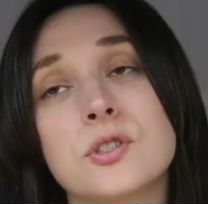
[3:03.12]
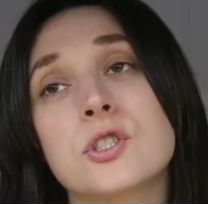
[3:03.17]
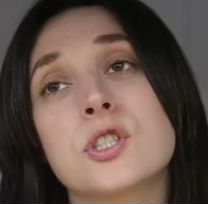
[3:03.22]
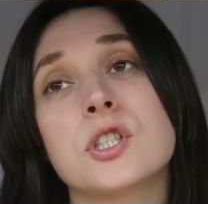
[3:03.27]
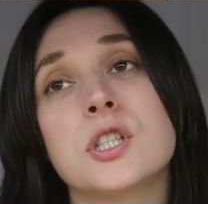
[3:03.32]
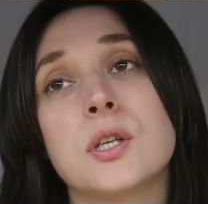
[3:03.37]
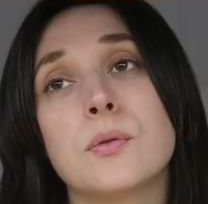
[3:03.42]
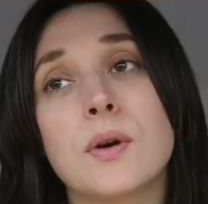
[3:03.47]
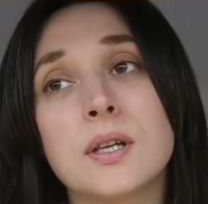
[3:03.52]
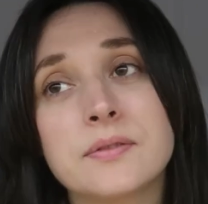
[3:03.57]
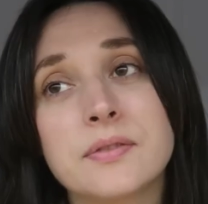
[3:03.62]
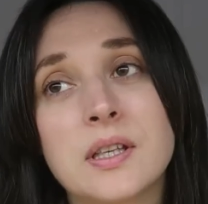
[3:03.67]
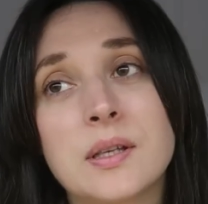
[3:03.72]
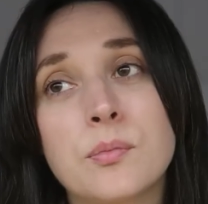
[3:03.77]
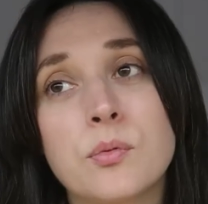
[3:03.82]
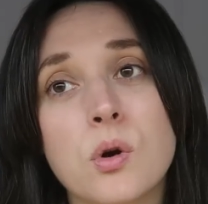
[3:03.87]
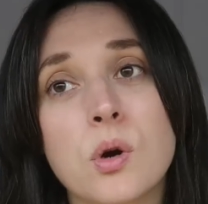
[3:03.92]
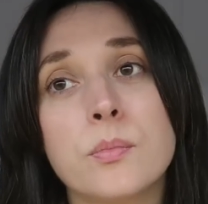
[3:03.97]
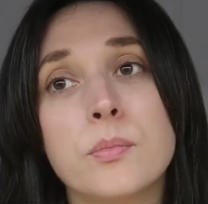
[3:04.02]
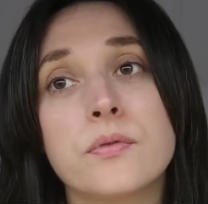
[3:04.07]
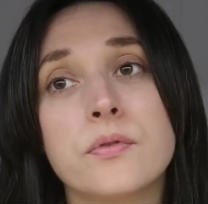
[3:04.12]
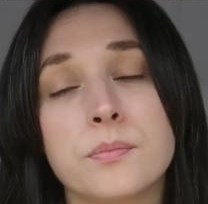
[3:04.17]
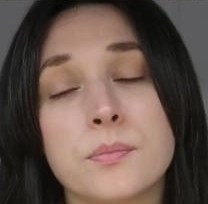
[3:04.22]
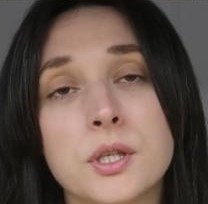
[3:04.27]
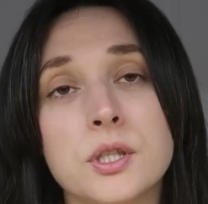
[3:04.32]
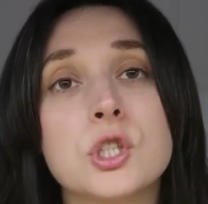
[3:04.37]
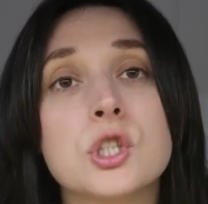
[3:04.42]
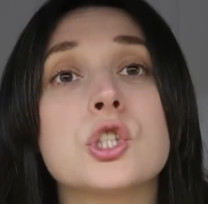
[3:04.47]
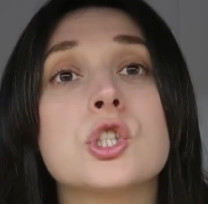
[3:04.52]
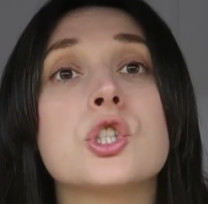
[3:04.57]
czy nie łatwiej byłoby
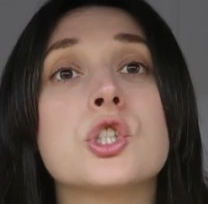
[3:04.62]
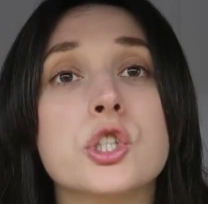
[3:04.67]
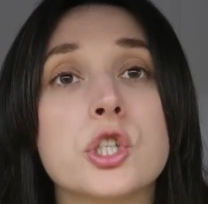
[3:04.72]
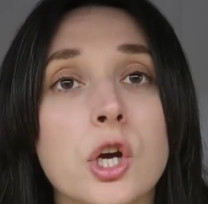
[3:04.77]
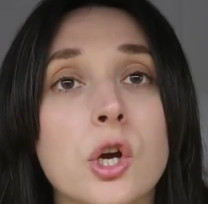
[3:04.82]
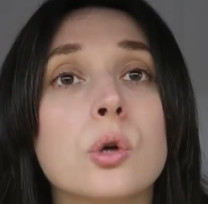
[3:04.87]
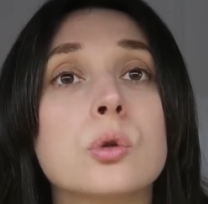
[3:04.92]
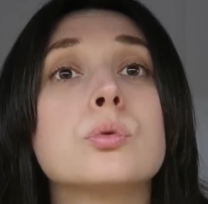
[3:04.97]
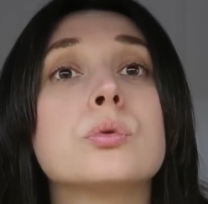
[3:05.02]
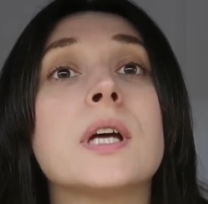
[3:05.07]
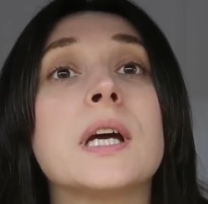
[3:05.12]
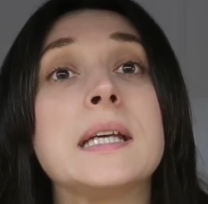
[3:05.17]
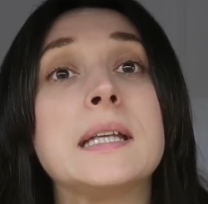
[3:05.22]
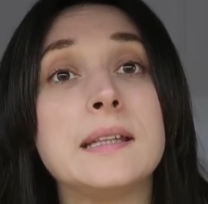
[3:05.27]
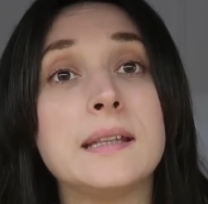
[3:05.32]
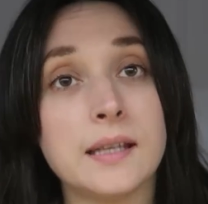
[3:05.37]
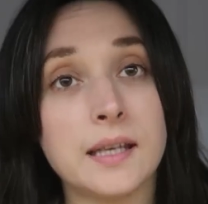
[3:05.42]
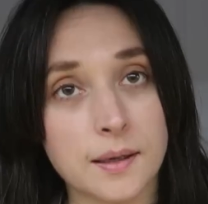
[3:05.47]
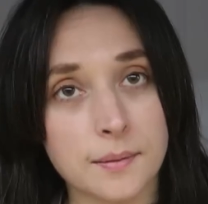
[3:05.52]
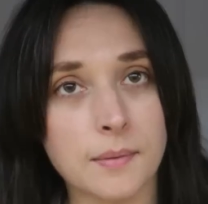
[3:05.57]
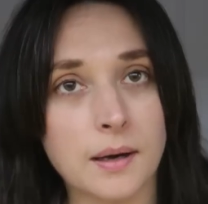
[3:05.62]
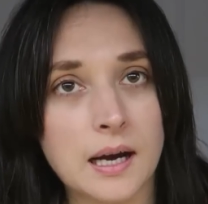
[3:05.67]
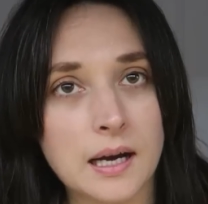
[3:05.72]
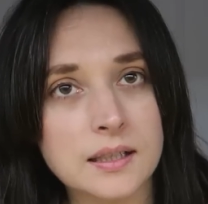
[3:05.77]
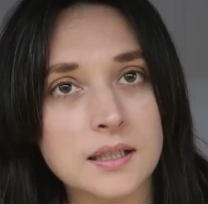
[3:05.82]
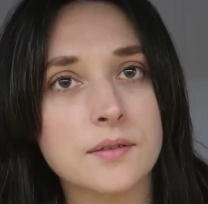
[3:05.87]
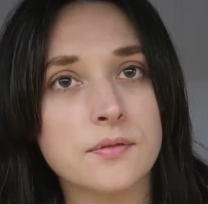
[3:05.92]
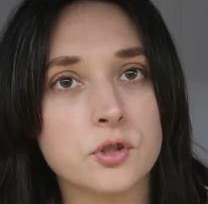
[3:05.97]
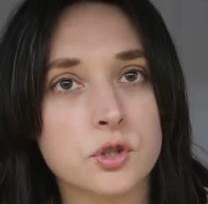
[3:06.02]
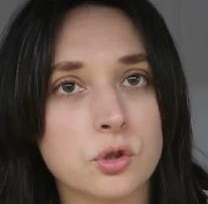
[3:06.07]
wymienić, czego tutaj nie
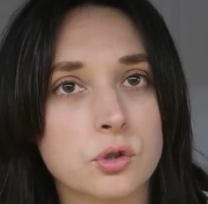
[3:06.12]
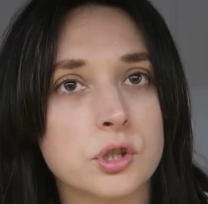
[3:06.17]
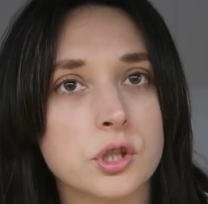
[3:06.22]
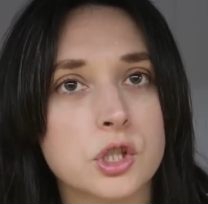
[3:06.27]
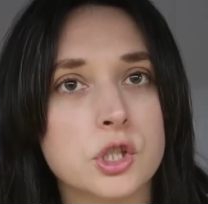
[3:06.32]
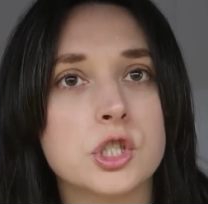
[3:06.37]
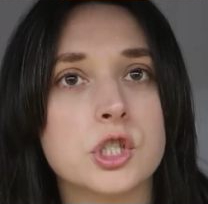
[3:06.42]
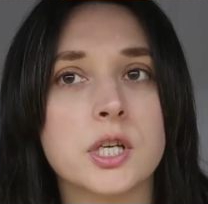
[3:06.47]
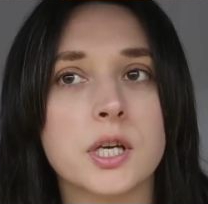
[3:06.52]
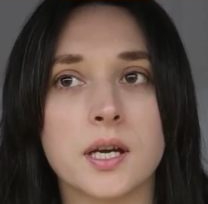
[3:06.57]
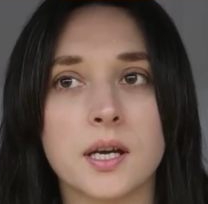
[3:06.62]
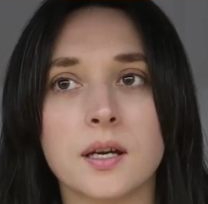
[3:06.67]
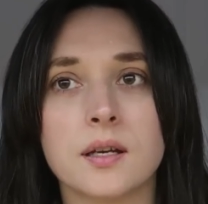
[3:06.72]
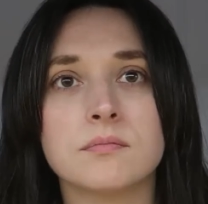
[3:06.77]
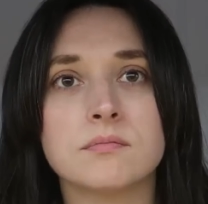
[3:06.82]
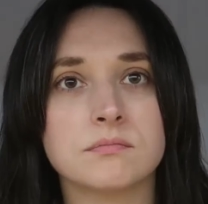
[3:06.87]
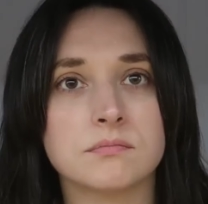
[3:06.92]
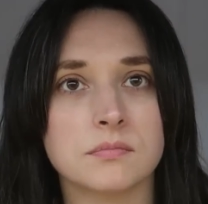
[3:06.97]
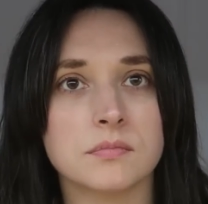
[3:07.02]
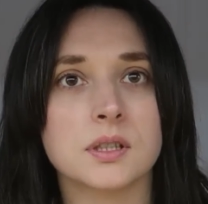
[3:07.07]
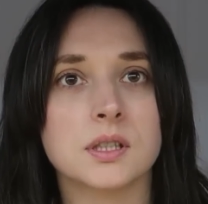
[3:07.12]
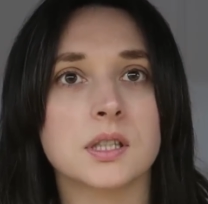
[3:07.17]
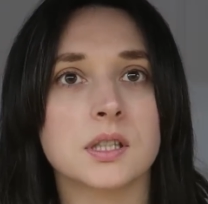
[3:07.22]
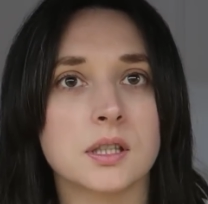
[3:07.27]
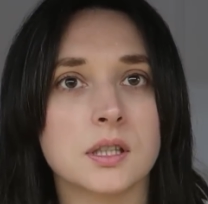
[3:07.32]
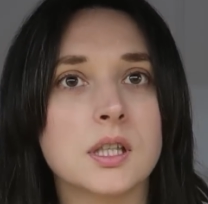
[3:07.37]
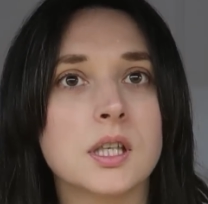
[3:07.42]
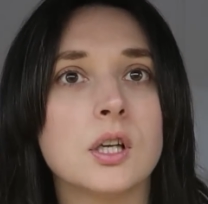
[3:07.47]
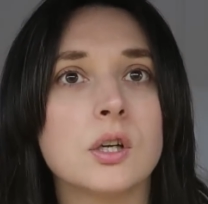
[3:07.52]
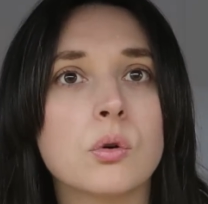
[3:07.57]
ma na wyciągnięcie
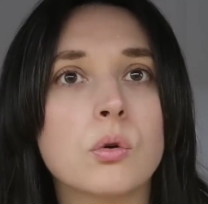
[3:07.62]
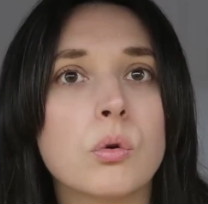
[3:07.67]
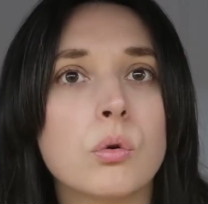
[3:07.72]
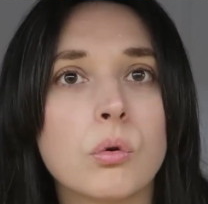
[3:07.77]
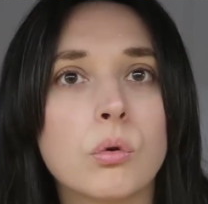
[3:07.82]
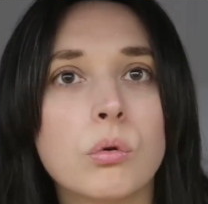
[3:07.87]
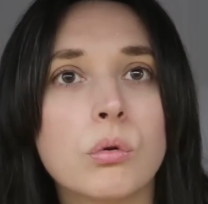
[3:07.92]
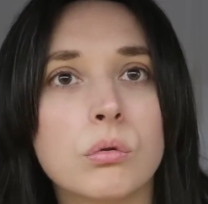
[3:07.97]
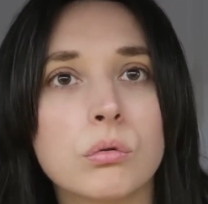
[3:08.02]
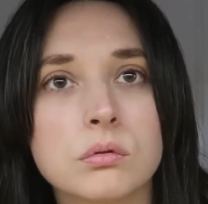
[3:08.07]
kilku